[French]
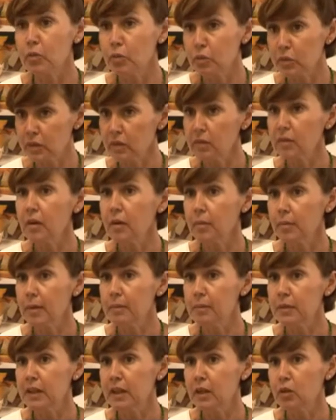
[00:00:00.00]
On sent quand
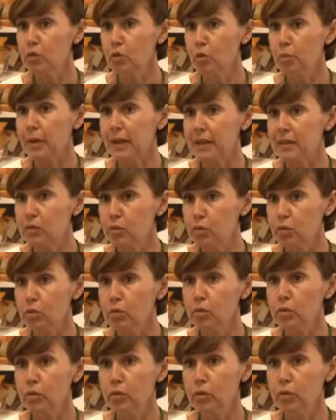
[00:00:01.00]
même qu'il y a une
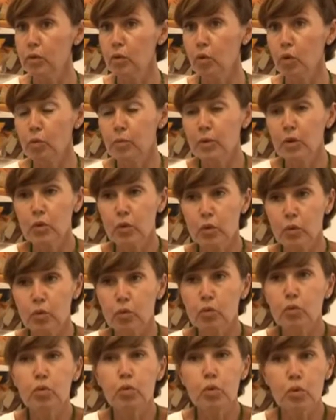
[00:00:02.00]
pression euh, qui augmente,
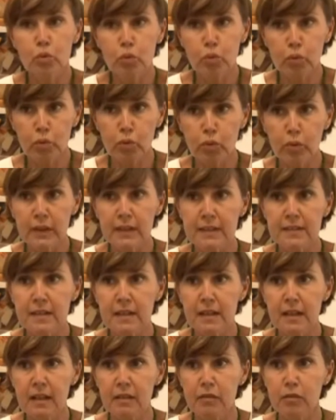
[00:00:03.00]
surtout sur
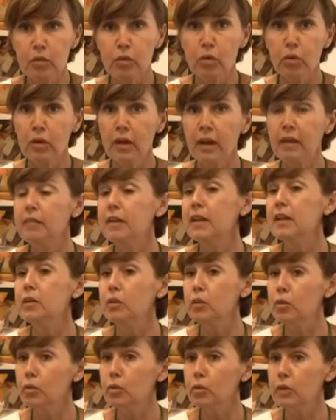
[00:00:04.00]
les élèves donc
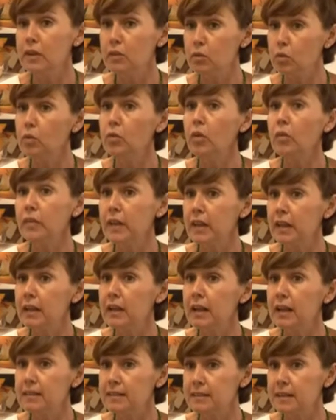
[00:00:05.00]
avec, qui sont dans des
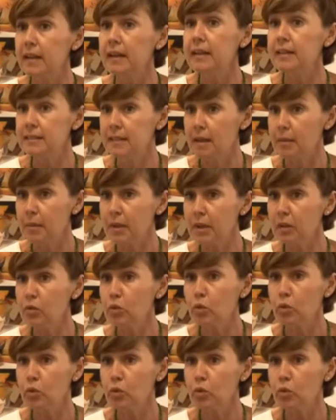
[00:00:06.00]
classes à examen,